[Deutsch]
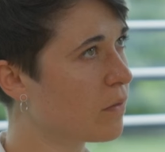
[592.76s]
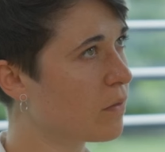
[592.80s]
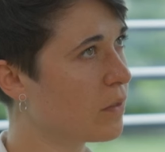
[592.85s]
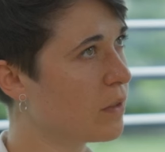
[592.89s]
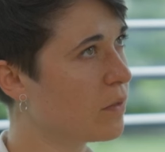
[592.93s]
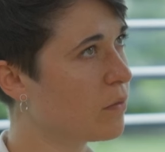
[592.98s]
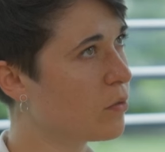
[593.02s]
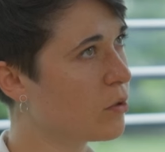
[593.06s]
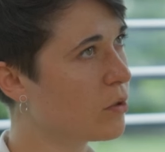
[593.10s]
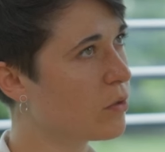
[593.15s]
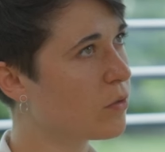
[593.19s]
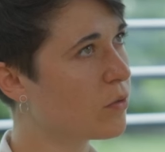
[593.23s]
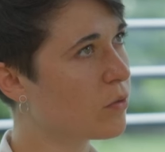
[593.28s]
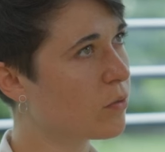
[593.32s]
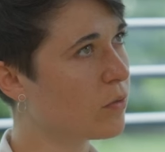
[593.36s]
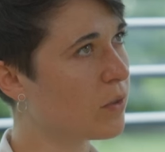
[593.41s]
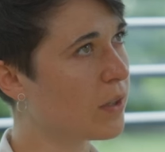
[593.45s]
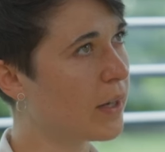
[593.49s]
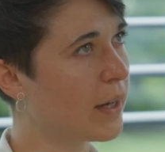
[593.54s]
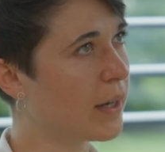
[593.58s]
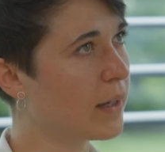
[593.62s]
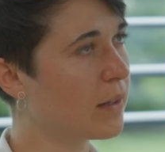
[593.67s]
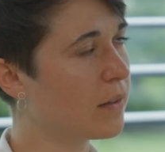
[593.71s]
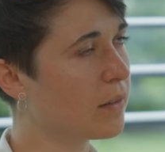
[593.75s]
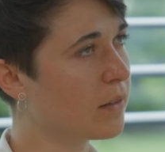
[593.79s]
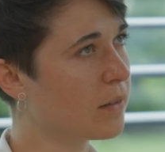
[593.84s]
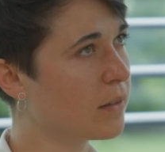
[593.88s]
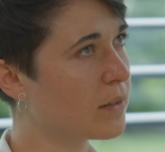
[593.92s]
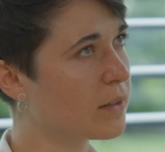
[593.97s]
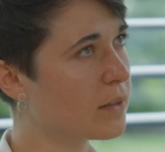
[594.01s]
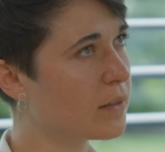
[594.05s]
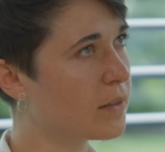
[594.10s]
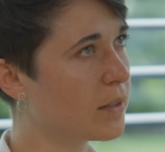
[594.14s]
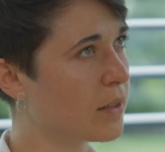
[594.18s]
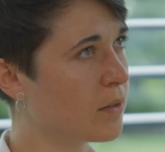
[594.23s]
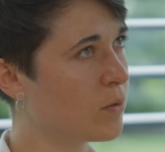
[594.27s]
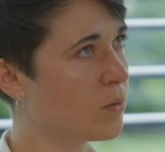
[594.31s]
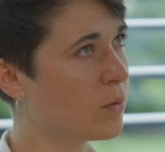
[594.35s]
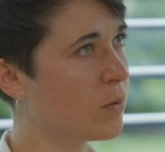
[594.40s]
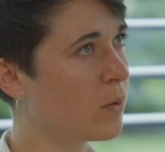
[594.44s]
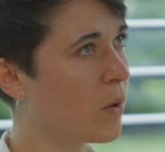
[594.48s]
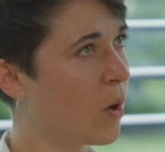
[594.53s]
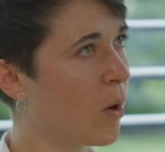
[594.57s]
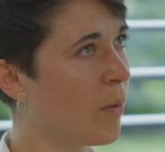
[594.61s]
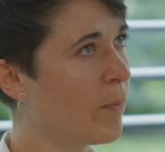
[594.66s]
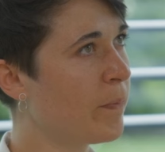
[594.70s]
Wie würdest du sagen, ist es dazu
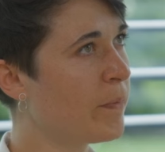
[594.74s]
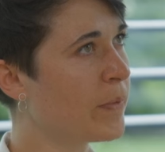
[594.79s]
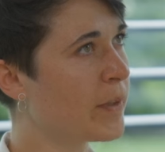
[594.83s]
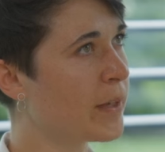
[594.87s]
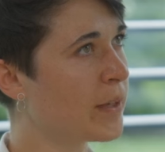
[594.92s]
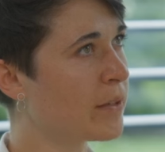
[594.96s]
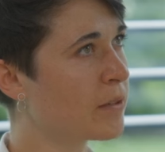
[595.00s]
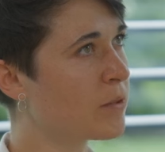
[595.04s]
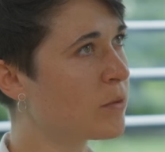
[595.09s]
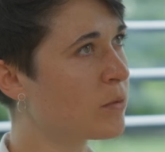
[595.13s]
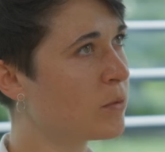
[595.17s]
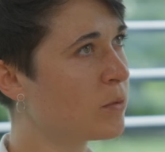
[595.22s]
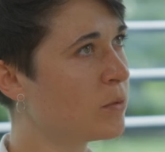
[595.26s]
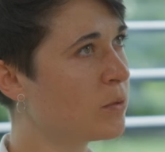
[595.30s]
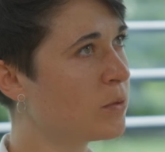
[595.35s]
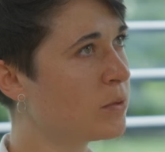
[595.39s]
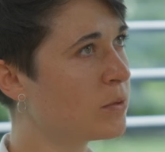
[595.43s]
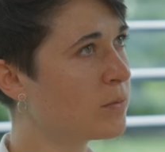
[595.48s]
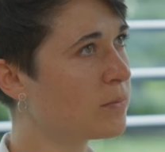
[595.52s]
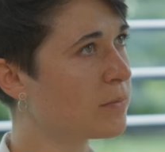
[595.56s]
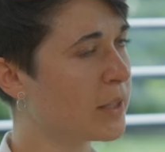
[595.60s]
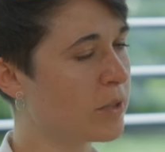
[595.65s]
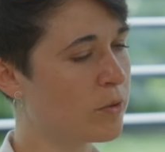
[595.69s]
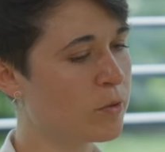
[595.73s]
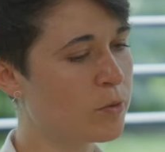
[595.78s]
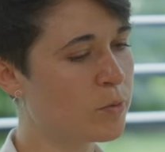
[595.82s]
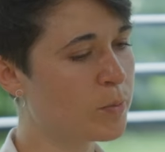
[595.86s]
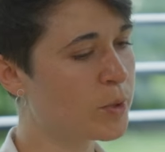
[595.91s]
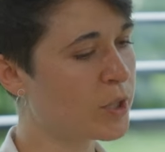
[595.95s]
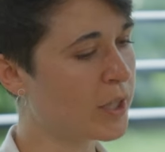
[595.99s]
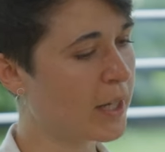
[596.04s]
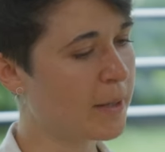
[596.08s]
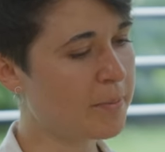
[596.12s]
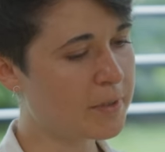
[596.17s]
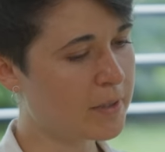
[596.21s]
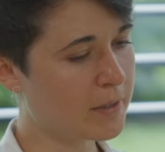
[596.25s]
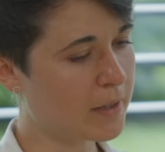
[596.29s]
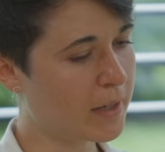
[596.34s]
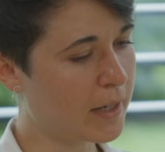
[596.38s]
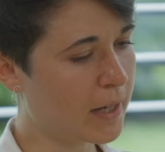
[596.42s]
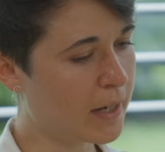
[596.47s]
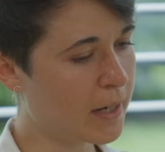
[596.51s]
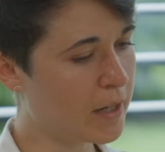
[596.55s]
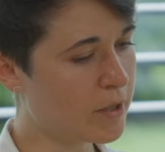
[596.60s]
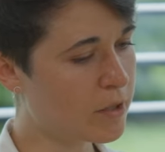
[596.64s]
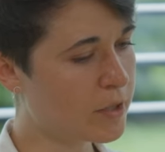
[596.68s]
gekommen, dass du, also du beschreibst es
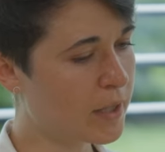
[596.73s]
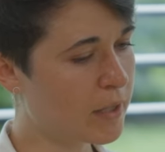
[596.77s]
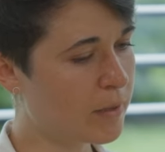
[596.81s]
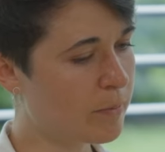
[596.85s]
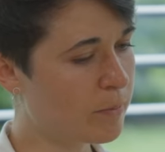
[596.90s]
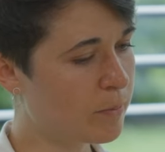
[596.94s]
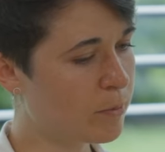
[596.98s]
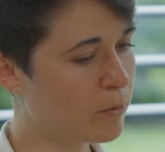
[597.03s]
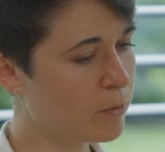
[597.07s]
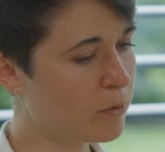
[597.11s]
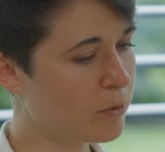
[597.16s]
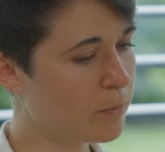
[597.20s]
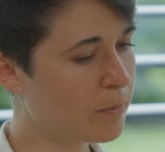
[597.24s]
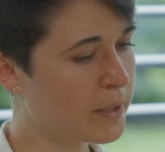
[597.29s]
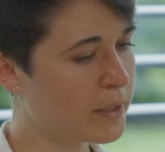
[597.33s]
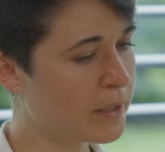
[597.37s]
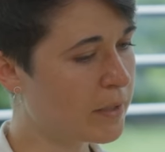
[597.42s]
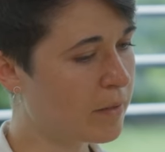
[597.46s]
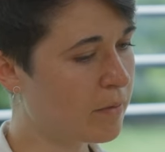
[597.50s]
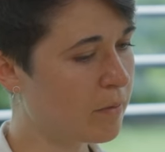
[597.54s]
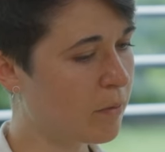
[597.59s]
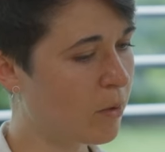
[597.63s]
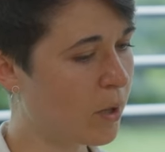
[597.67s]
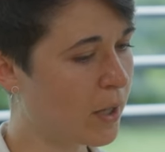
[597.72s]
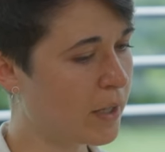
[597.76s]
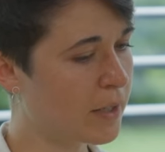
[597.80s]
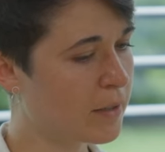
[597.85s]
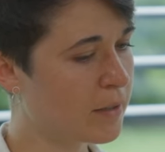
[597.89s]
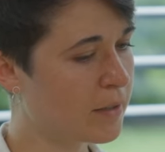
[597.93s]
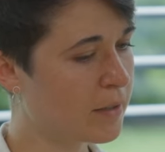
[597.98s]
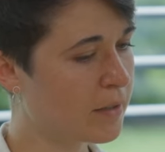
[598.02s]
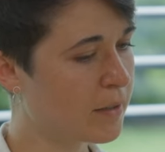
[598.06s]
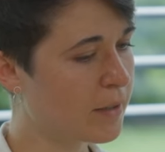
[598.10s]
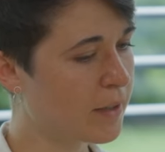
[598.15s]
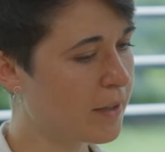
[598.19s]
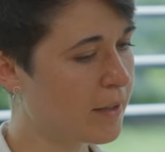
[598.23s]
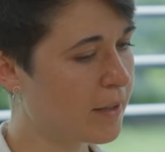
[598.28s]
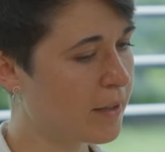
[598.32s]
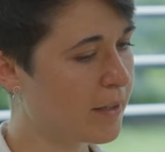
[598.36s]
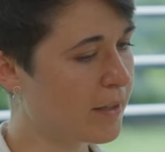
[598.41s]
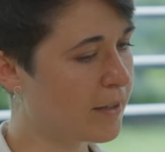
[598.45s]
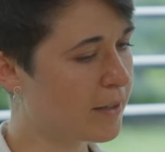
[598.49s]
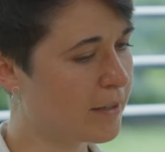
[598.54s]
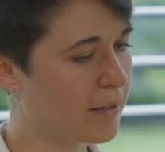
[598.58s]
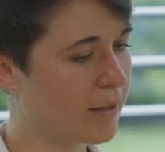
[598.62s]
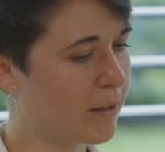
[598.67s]
an einer Stelle im Buch mit den Worten,
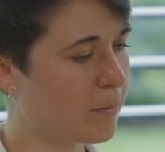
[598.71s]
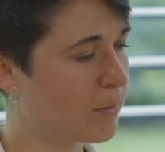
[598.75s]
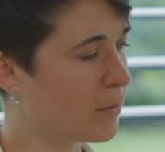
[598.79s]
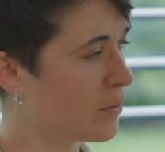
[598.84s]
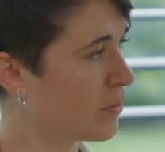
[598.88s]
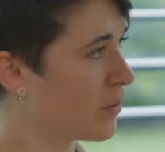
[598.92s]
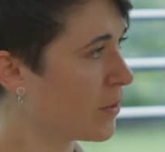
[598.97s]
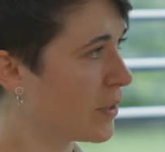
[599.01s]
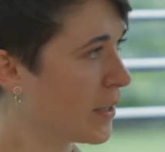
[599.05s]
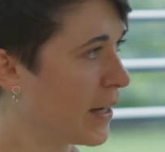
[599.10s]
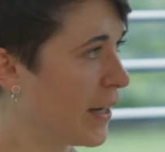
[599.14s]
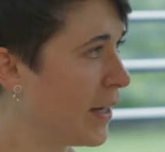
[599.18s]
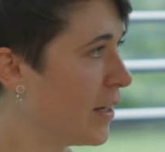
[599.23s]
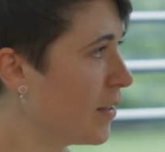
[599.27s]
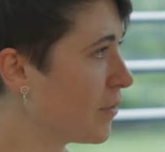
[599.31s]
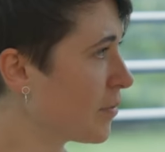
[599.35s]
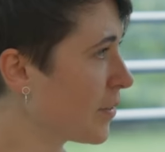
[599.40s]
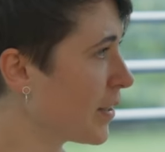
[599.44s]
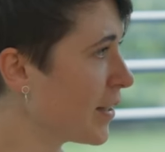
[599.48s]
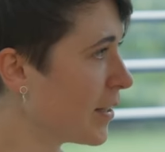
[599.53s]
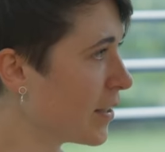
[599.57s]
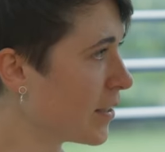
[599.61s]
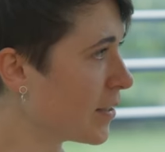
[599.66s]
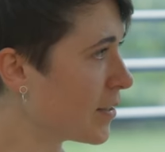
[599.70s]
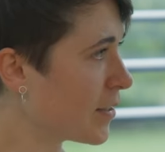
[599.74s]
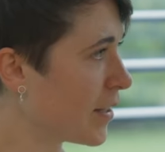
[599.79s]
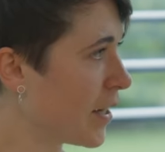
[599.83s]
ich glaube, geile friedliche